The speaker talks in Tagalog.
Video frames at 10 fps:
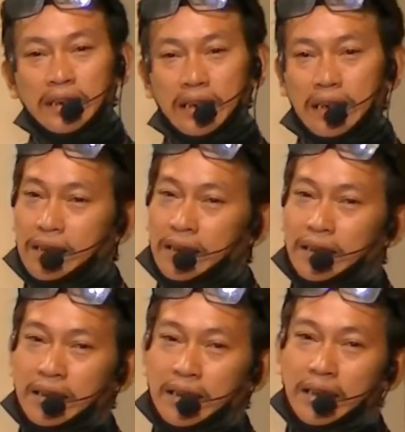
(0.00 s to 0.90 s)

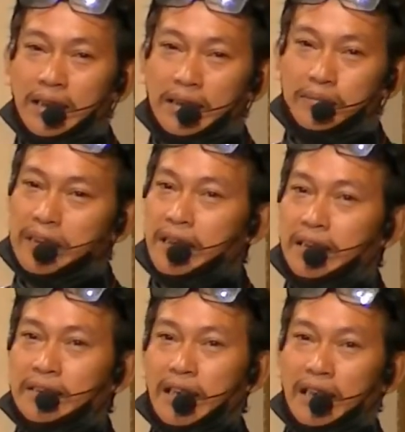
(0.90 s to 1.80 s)
kay bisan
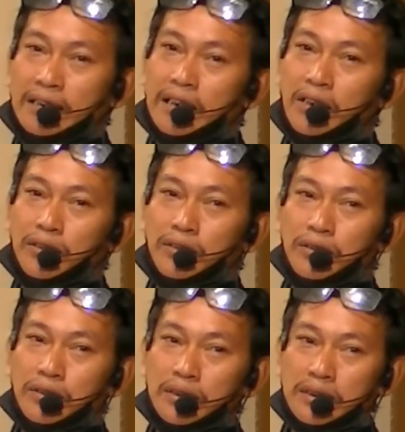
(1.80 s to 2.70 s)
sa adlaw
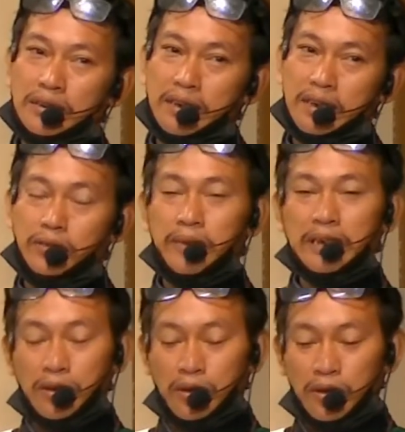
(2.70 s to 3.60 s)
sa
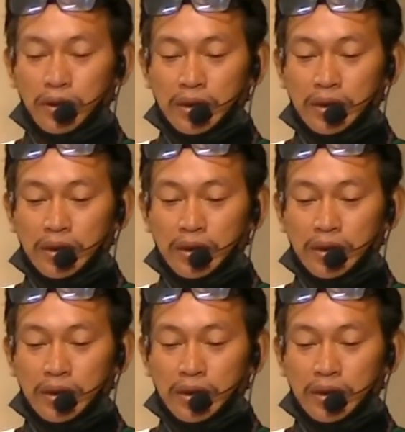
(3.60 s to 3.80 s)
Domingo